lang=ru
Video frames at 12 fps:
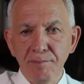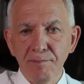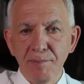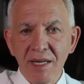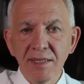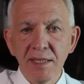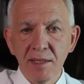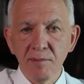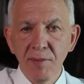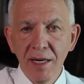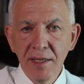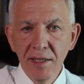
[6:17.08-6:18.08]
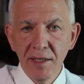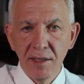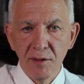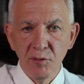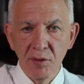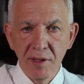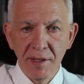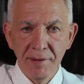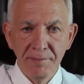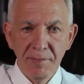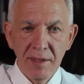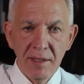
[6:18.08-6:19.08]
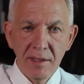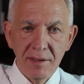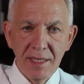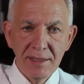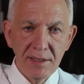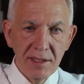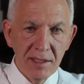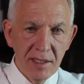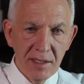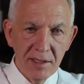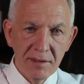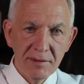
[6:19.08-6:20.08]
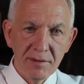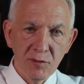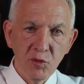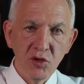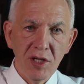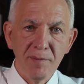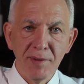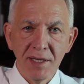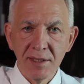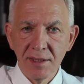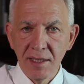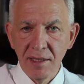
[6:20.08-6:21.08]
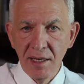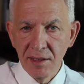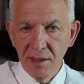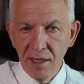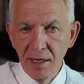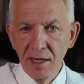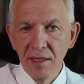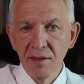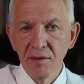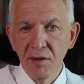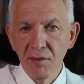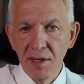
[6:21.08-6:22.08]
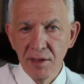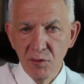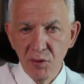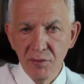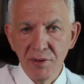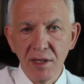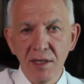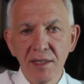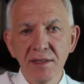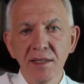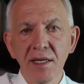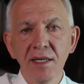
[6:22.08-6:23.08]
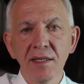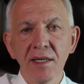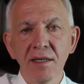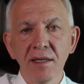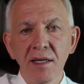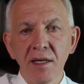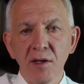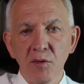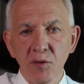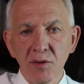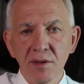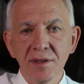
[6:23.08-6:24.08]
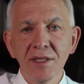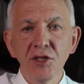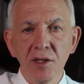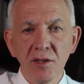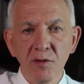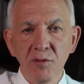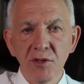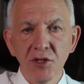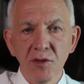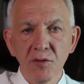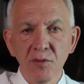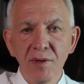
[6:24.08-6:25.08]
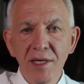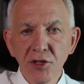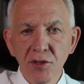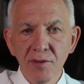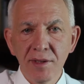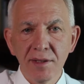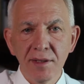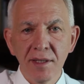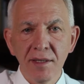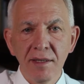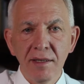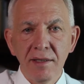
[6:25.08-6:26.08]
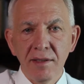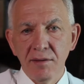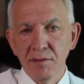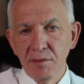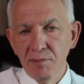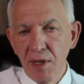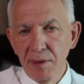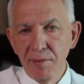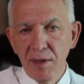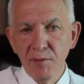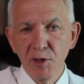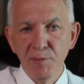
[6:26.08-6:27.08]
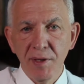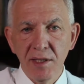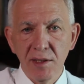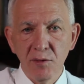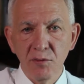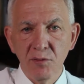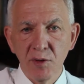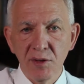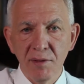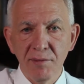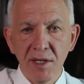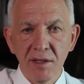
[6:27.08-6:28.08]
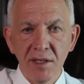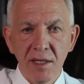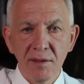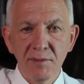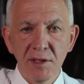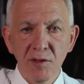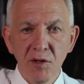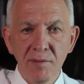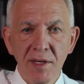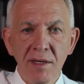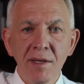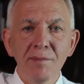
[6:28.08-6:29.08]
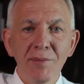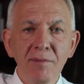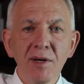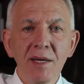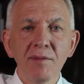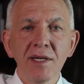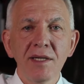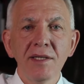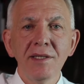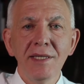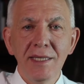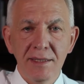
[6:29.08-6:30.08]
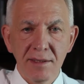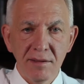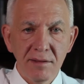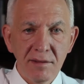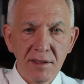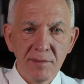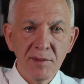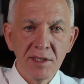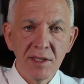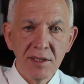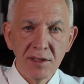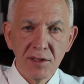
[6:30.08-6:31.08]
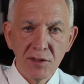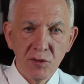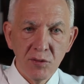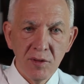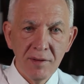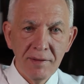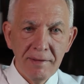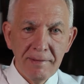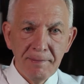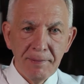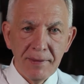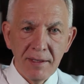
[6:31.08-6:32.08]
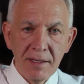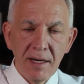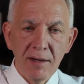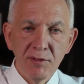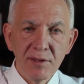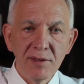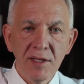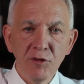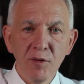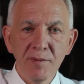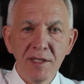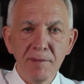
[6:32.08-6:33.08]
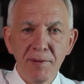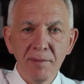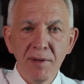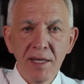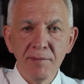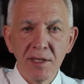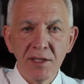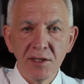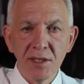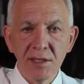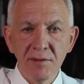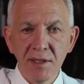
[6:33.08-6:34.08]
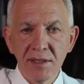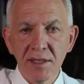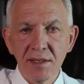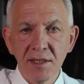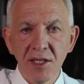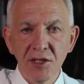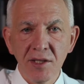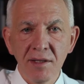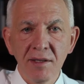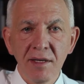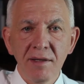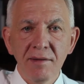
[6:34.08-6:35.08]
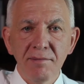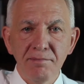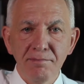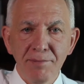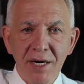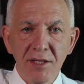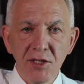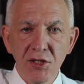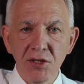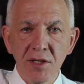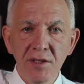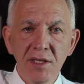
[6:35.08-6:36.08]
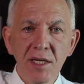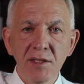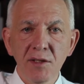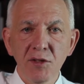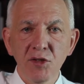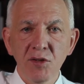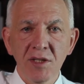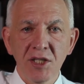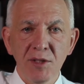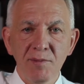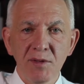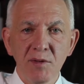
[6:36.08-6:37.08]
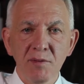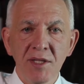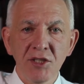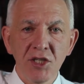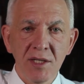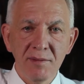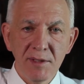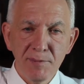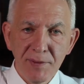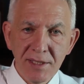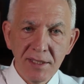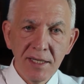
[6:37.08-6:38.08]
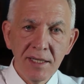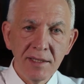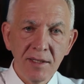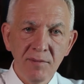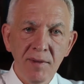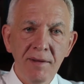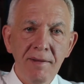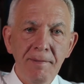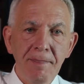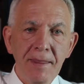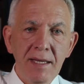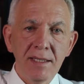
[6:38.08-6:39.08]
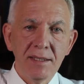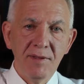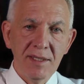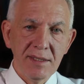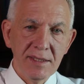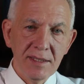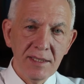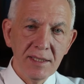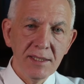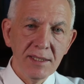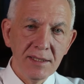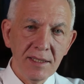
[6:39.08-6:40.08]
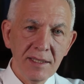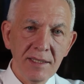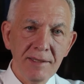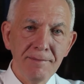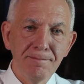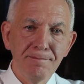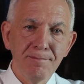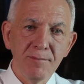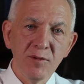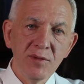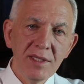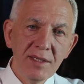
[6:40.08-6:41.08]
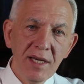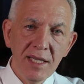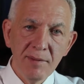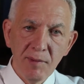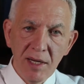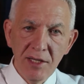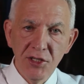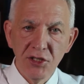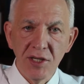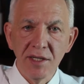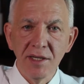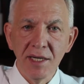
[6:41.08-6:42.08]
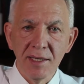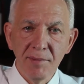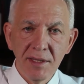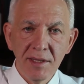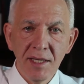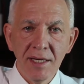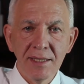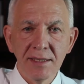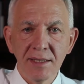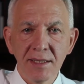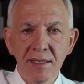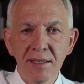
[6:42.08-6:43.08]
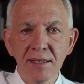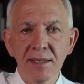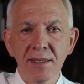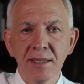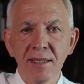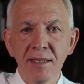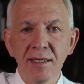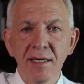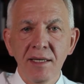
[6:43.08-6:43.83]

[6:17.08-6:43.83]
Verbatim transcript: процент больных, которые достигли нужных показателей артериального давления, уровня холестерина, он значительно увеличивается. Мы имеем успехи в остром коронарном синдроме. Проблемы есть. Мне кажется, что а, а в основном эти проблемы, конечно, связаны с нашей практической деятельностью, с нашими взаимоотношениями с пациентом, связанные с э, внедрением клинических рекомендаций, с э,